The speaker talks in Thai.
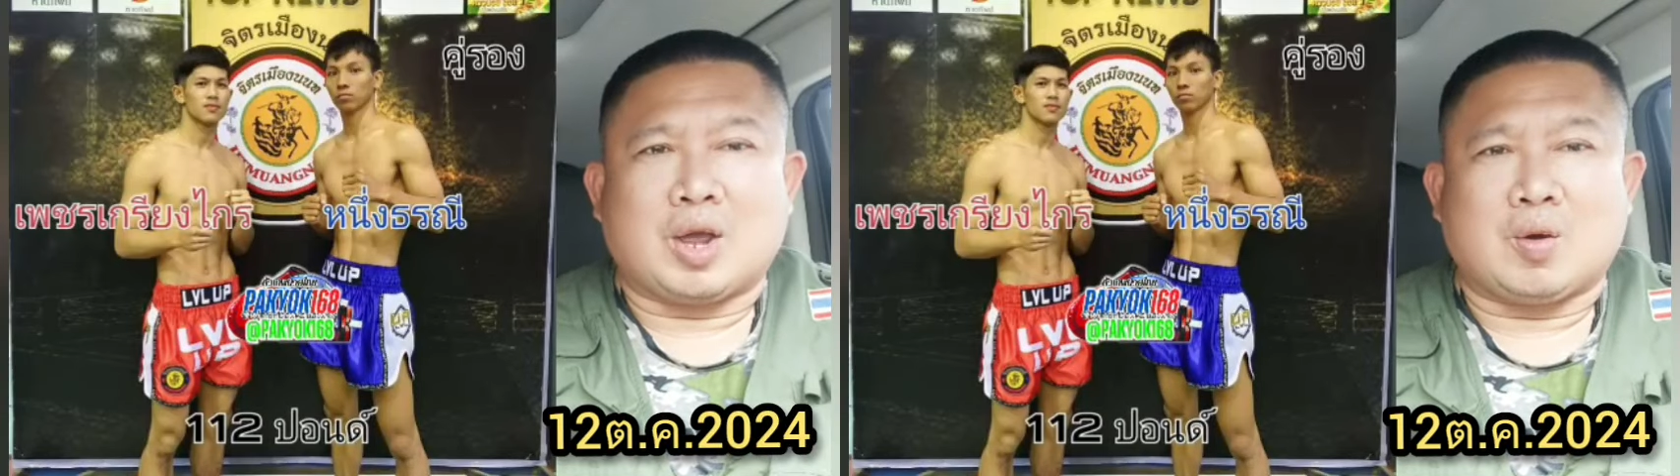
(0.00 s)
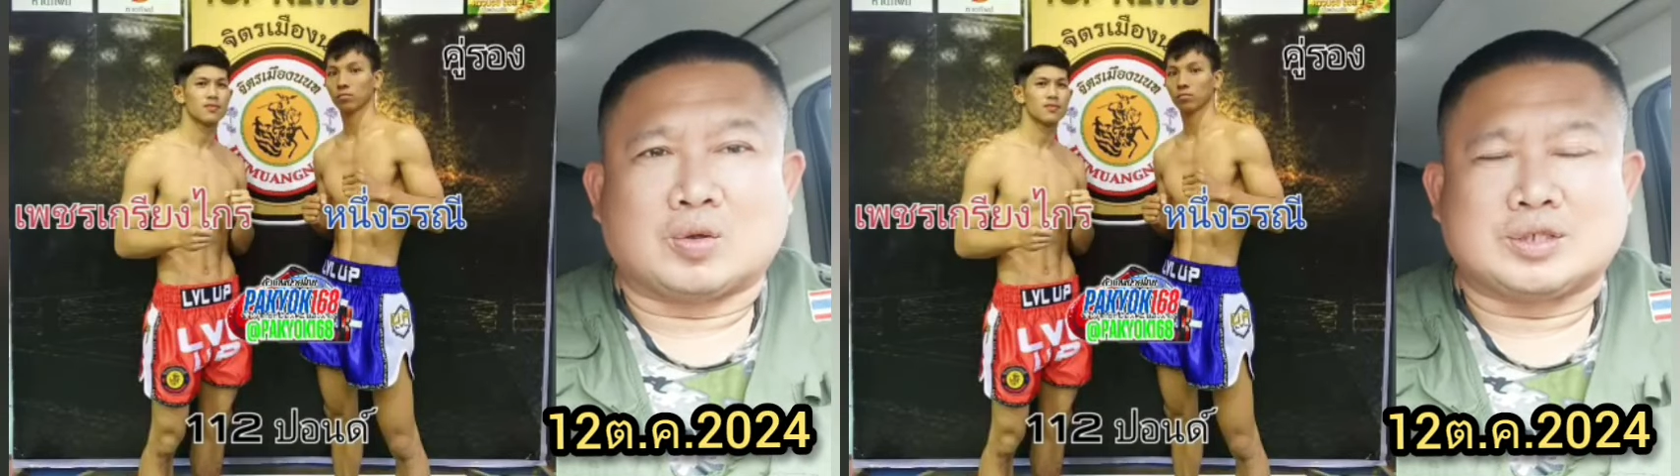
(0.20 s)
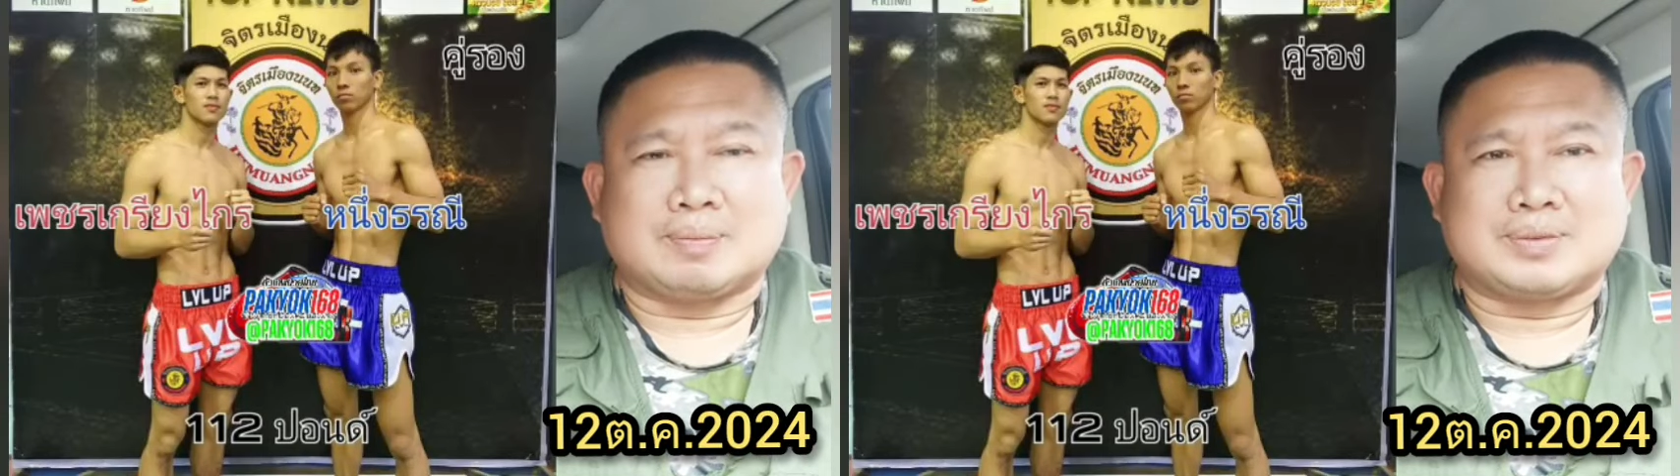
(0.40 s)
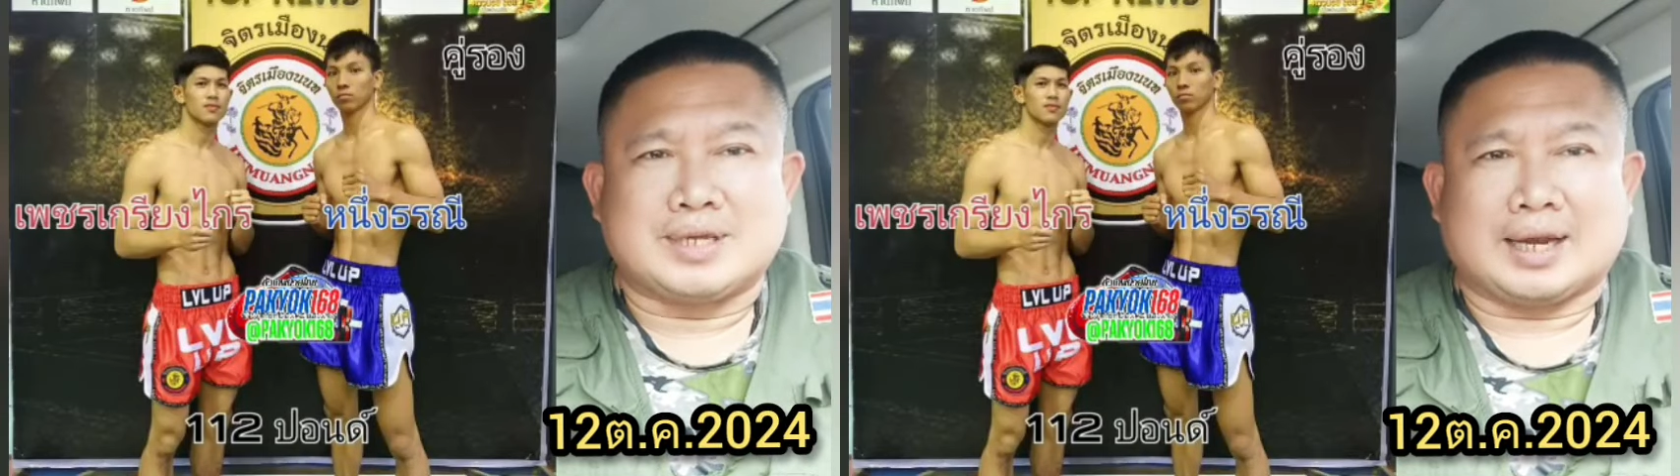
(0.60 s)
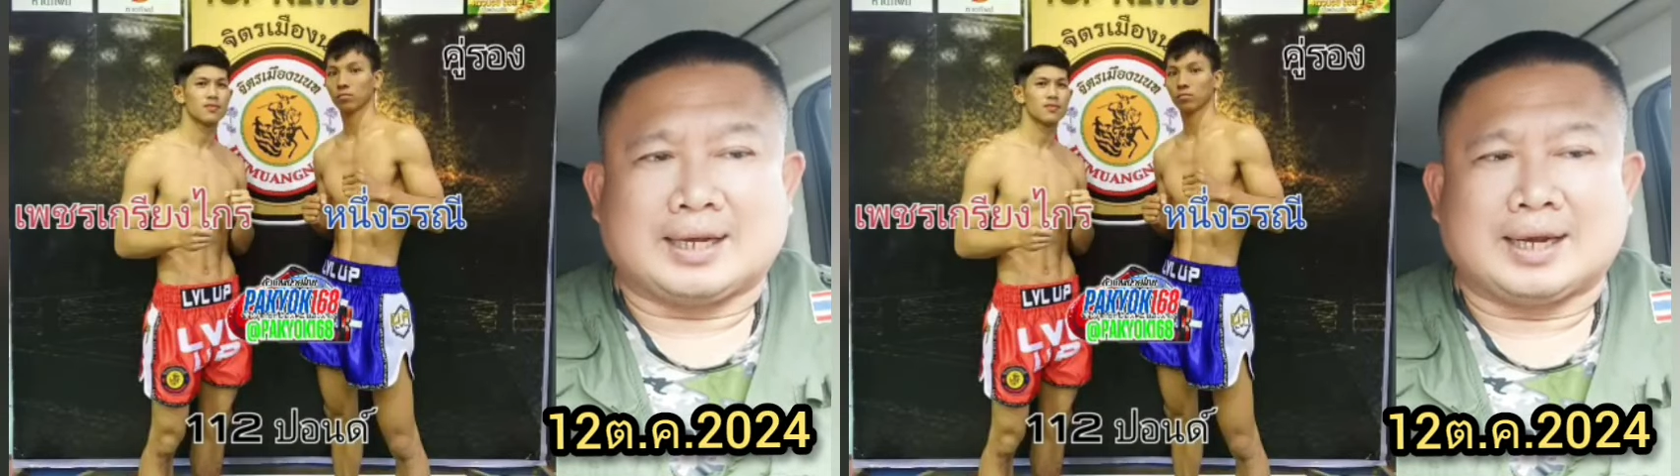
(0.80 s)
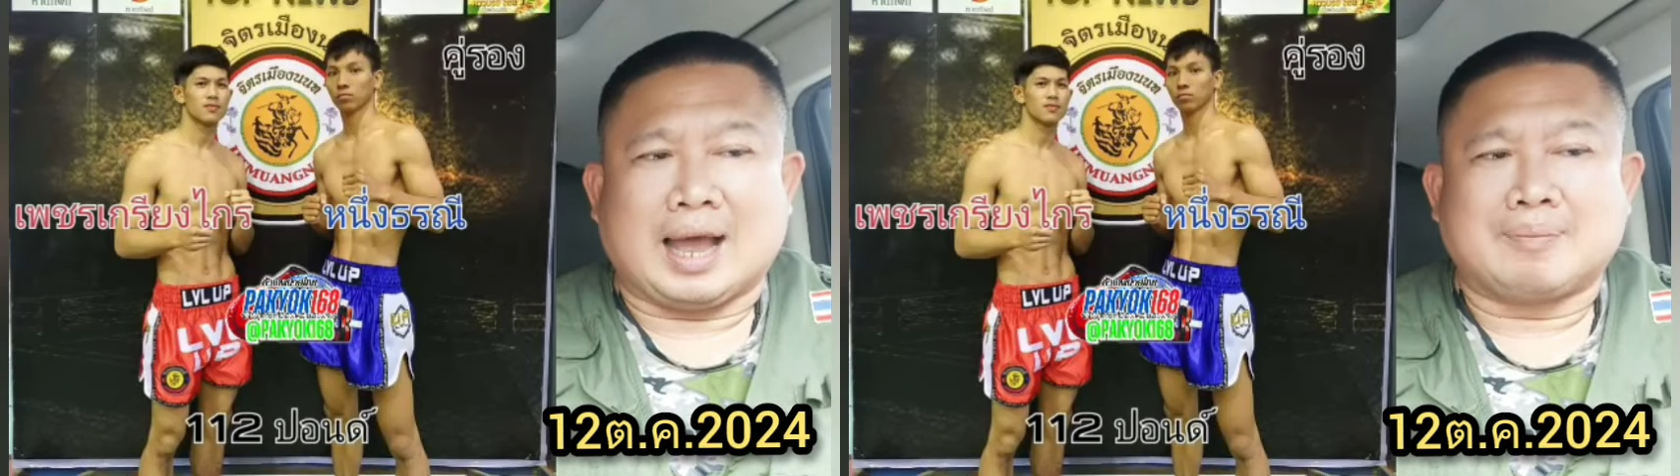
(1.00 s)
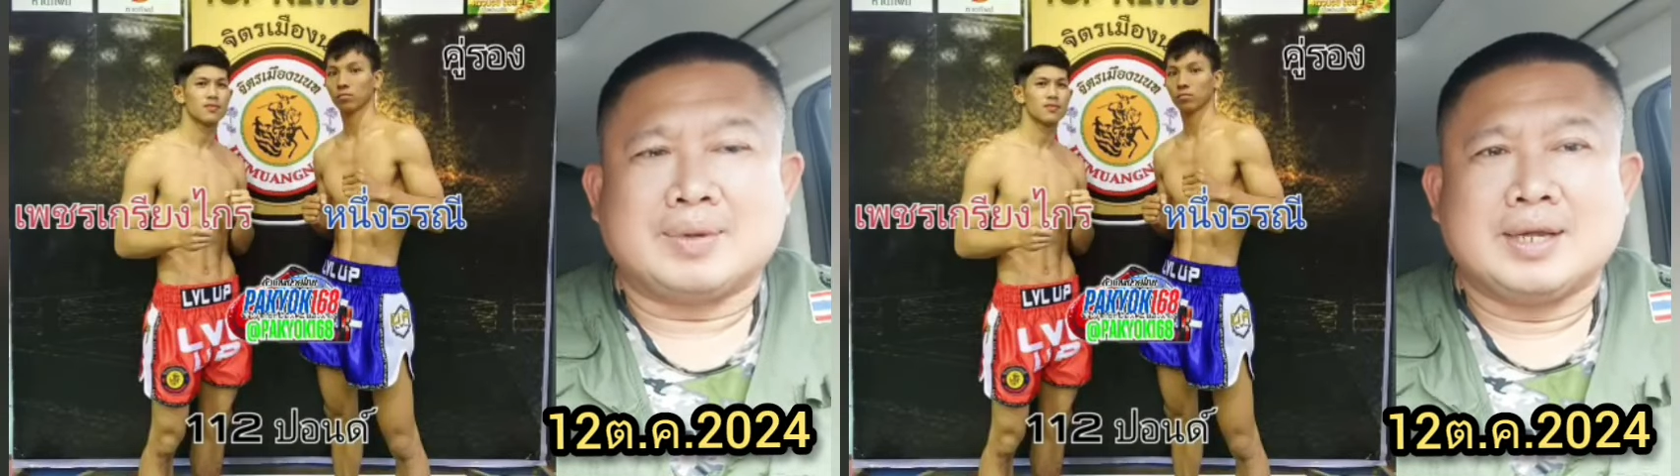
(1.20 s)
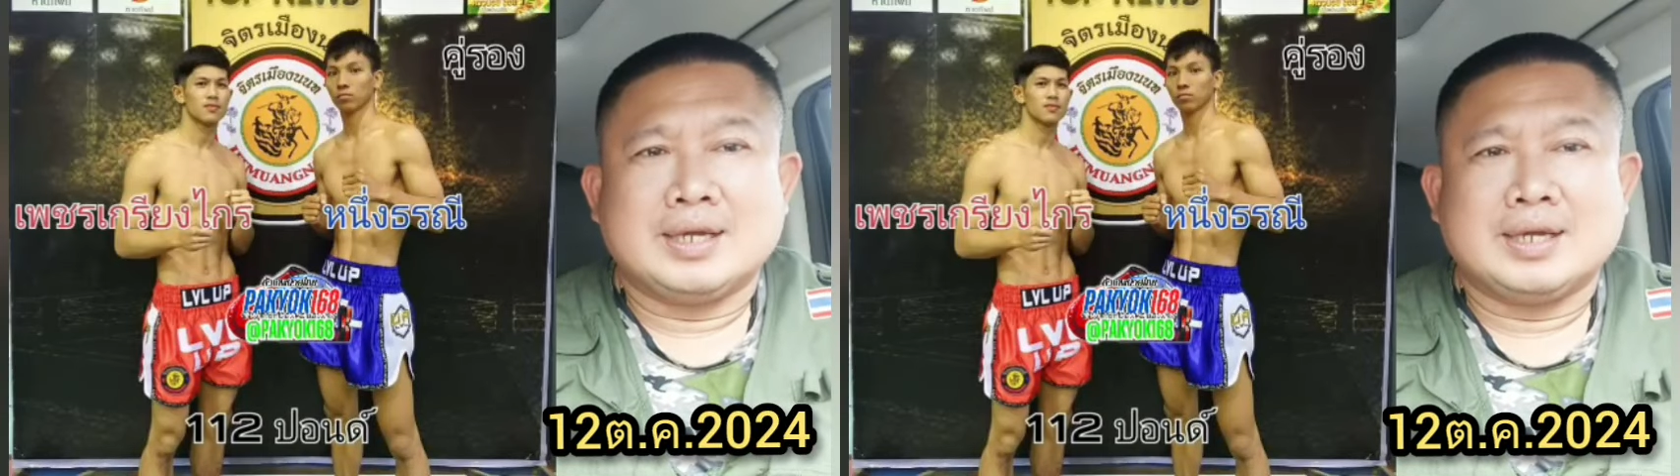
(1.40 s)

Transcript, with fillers: 2 6 7 นะครับ